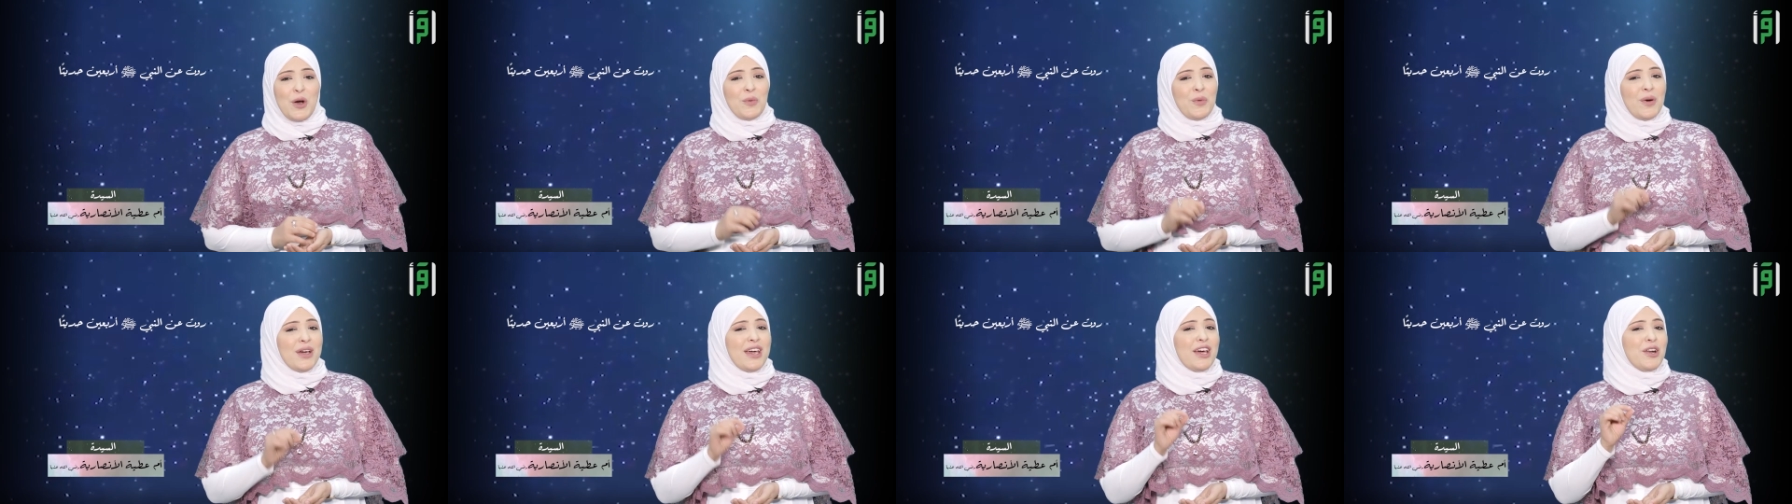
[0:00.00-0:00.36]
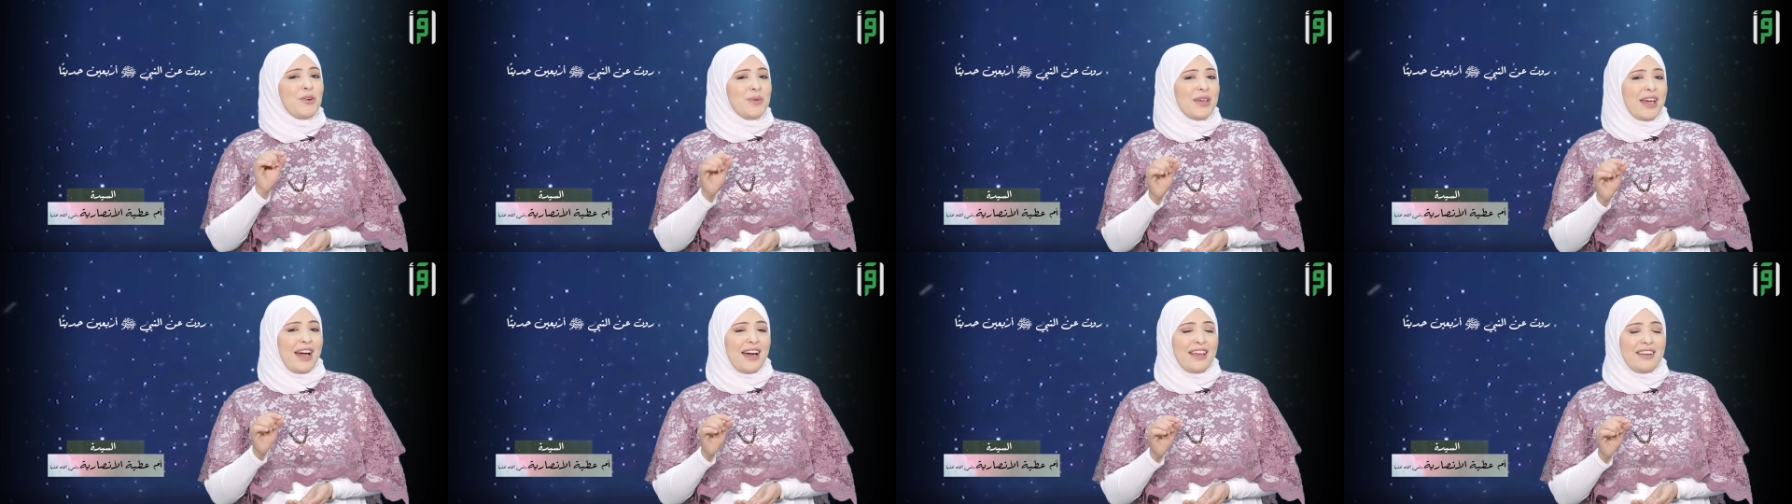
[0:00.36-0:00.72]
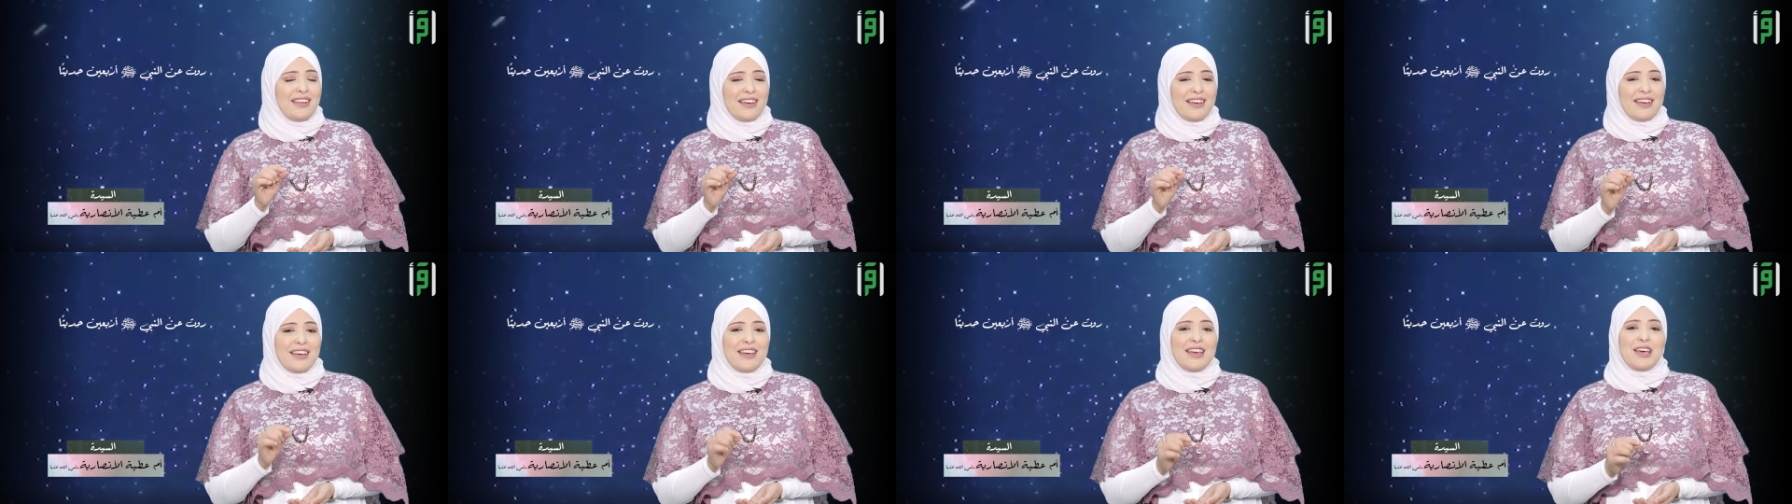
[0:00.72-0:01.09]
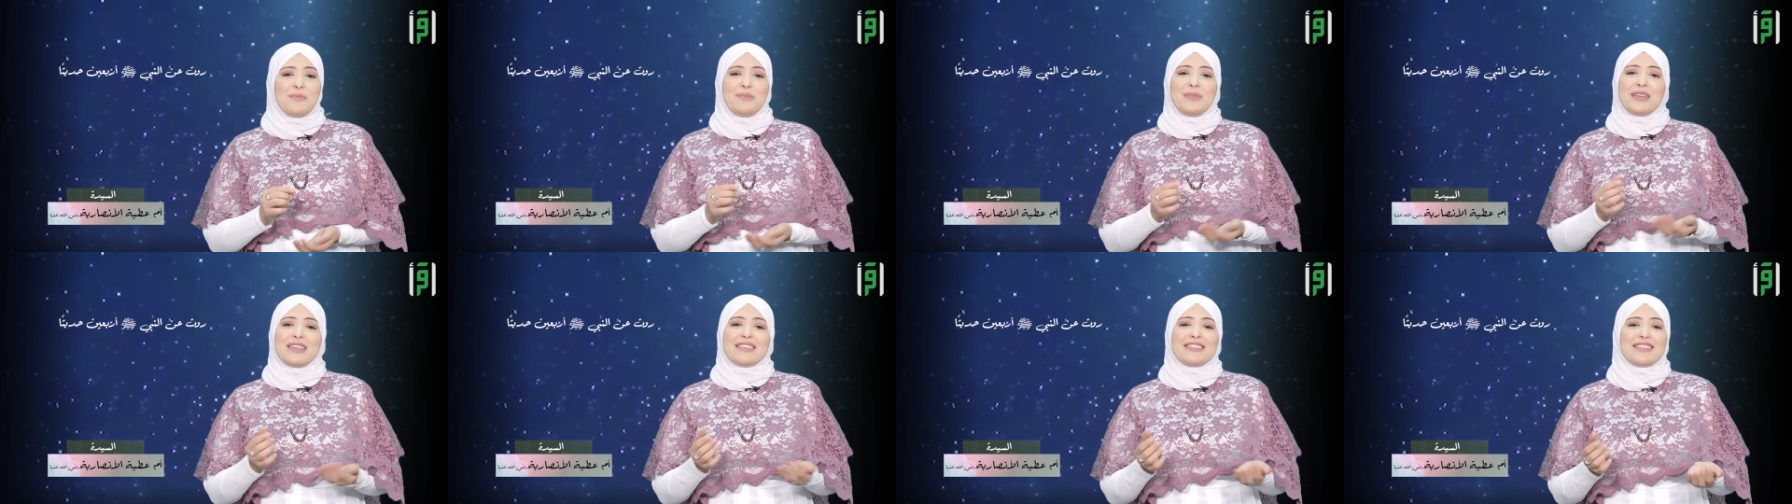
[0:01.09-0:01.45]
ويروي عنها
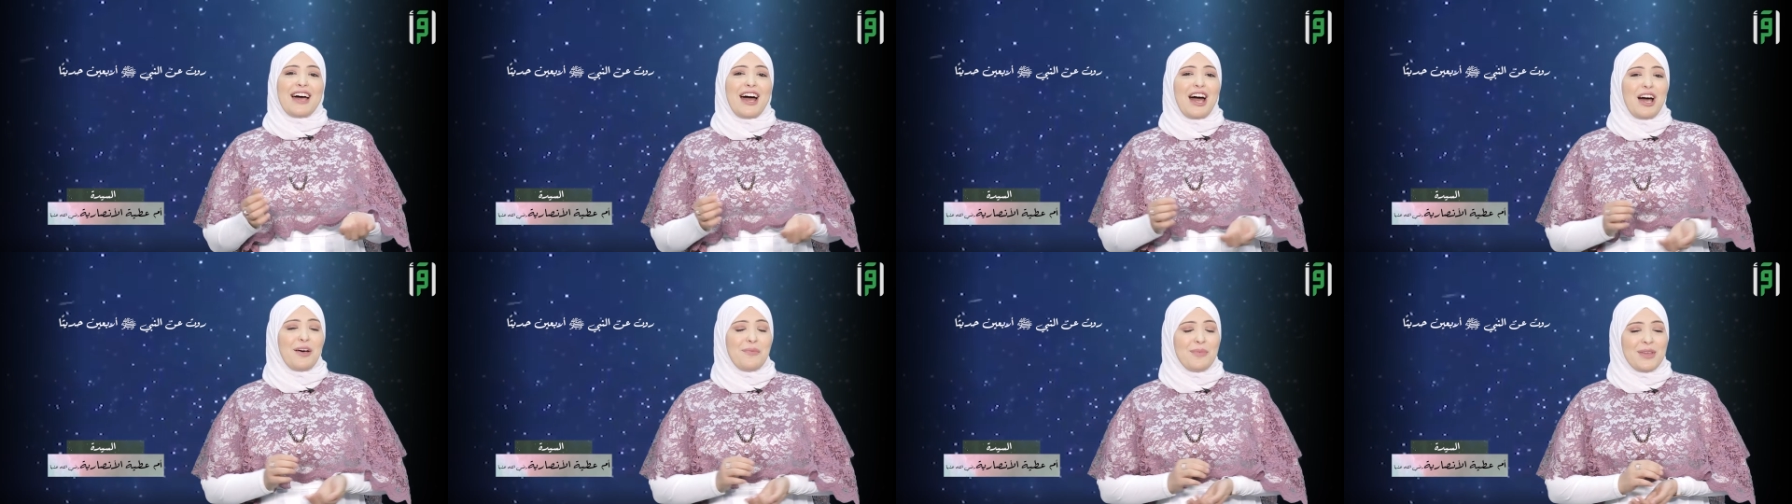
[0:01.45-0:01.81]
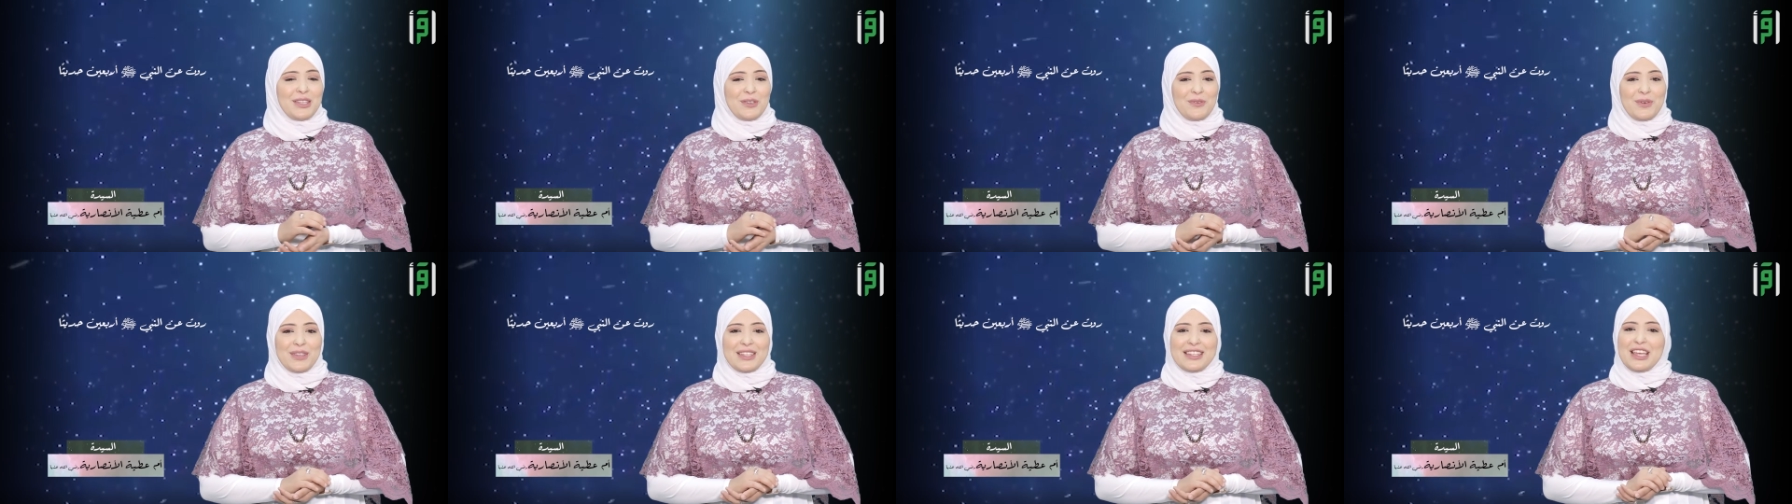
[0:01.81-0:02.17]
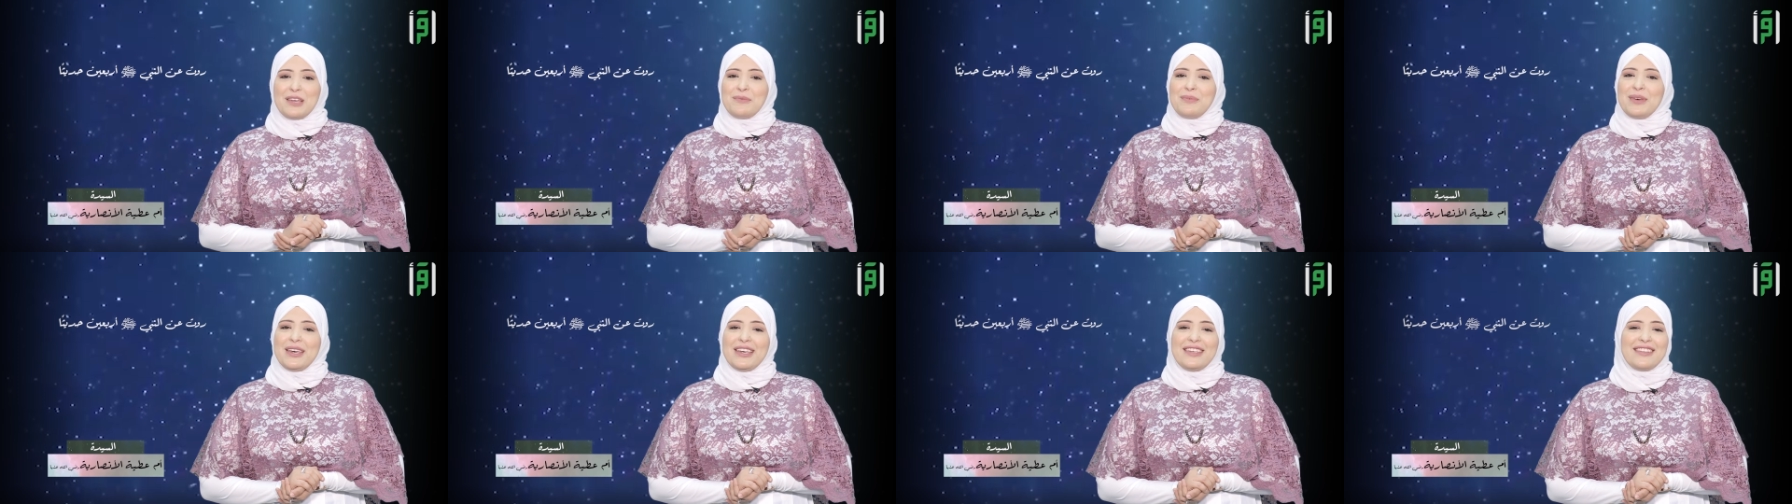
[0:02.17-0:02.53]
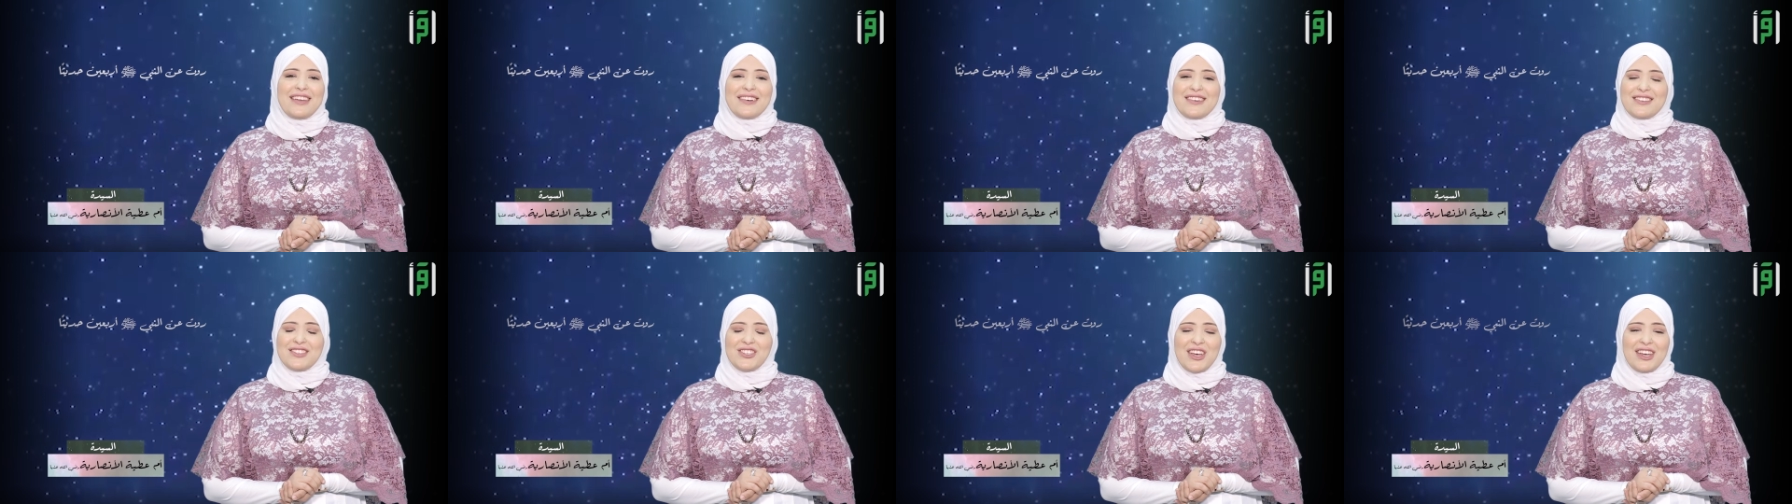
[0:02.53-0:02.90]
من الصحابة والتابعين
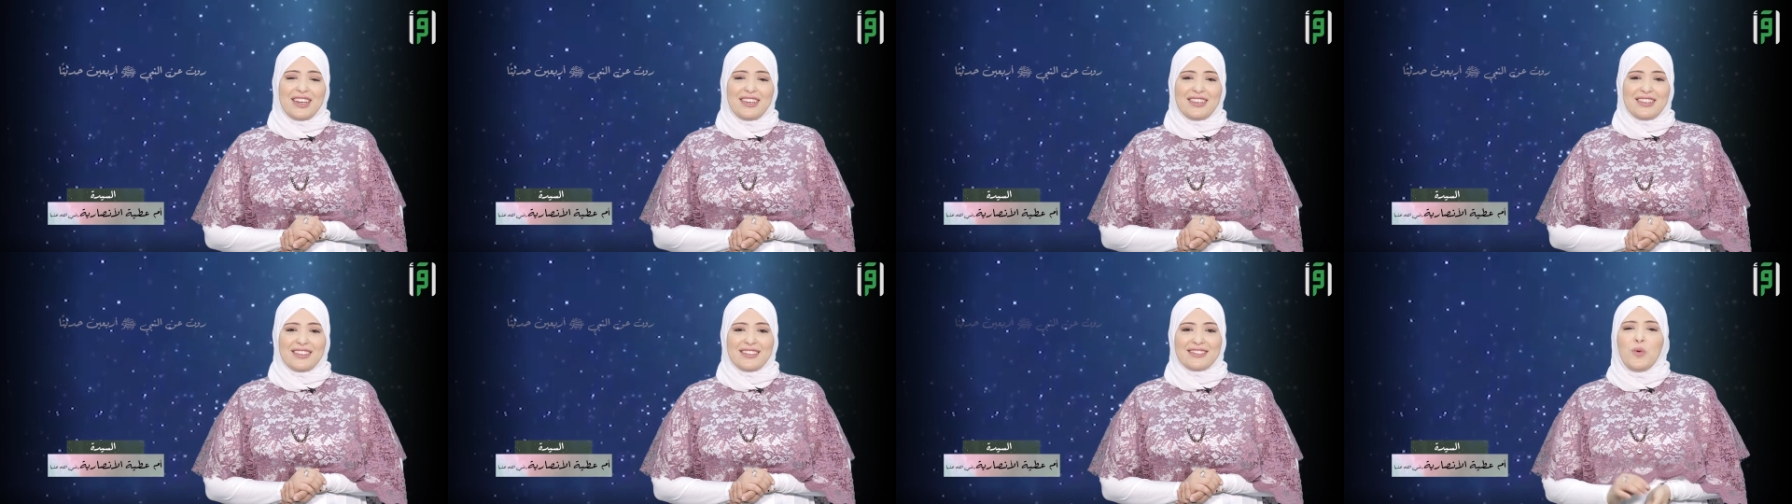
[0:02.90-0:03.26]
الرجال